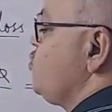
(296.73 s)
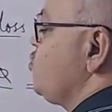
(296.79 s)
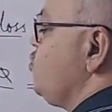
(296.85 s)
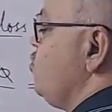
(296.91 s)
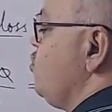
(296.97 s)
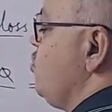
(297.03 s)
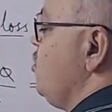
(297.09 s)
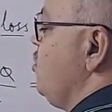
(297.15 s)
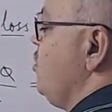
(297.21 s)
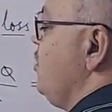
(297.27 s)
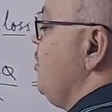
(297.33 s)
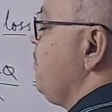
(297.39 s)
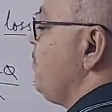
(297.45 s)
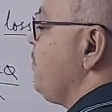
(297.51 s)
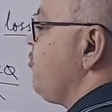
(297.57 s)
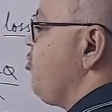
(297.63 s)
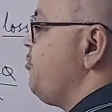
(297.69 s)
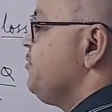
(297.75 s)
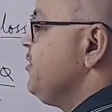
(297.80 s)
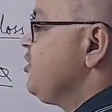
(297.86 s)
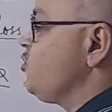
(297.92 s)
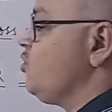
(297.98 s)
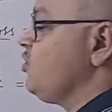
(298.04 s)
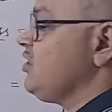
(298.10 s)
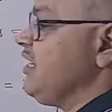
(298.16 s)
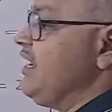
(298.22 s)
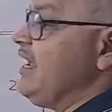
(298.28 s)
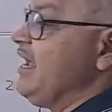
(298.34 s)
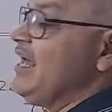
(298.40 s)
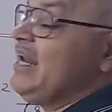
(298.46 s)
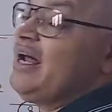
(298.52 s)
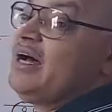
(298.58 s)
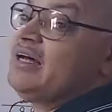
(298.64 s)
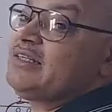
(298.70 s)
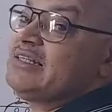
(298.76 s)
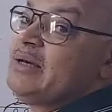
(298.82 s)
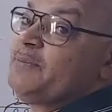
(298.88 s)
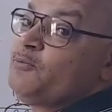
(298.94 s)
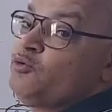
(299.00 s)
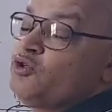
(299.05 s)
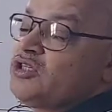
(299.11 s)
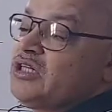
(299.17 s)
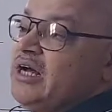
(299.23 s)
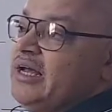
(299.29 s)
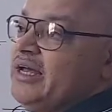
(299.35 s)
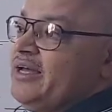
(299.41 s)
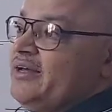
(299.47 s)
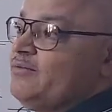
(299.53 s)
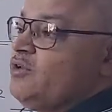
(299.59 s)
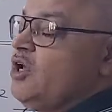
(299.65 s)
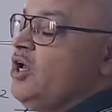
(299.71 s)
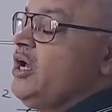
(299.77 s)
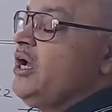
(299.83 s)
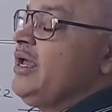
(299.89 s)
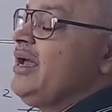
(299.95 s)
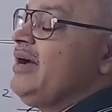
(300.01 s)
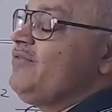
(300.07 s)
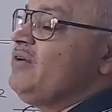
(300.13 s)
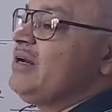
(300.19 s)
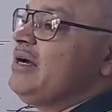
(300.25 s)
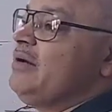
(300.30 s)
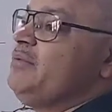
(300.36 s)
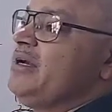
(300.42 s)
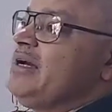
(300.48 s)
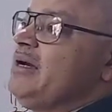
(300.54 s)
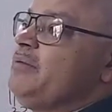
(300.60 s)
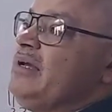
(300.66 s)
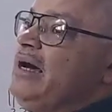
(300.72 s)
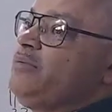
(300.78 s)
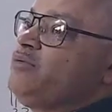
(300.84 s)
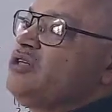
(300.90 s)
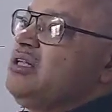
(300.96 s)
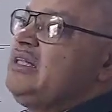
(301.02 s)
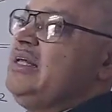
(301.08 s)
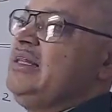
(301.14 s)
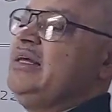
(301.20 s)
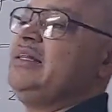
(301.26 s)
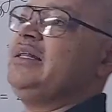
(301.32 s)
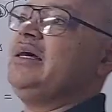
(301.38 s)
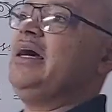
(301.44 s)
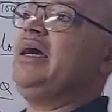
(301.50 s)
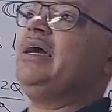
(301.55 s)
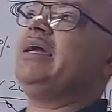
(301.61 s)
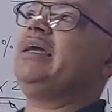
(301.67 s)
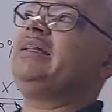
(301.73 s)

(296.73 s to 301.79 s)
उसको प्रॉफिट होता है लॉस ये पूछता है या फिर कभी कभी ऑप्शन दे देता है